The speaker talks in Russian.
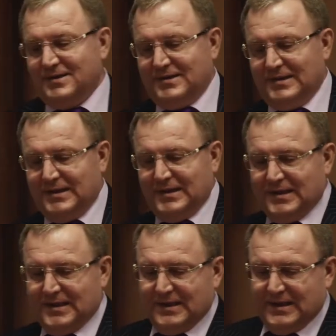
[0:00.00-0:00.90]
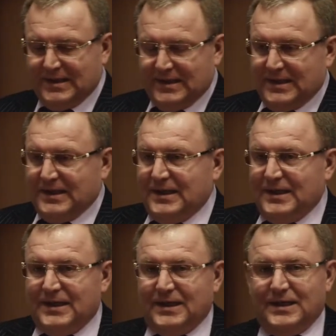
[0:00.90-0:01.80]
городского округа Евгению Жиркову.
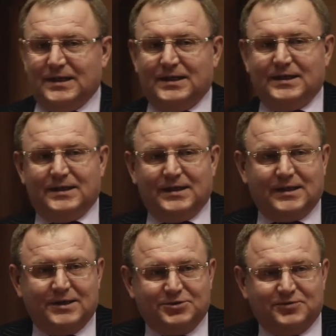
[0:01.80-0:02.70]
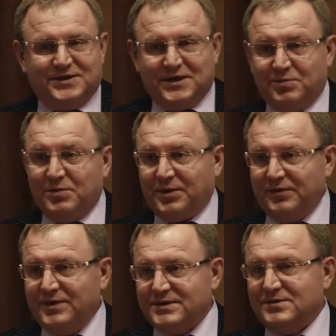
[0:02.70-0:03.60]
Я хочу всех
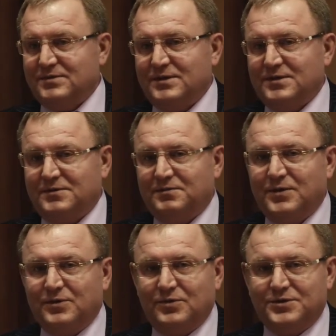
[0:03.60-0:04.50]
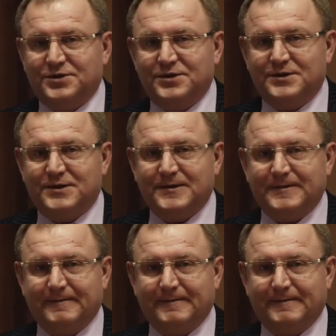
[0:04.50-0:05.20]
поприветствовать, в первую очередь,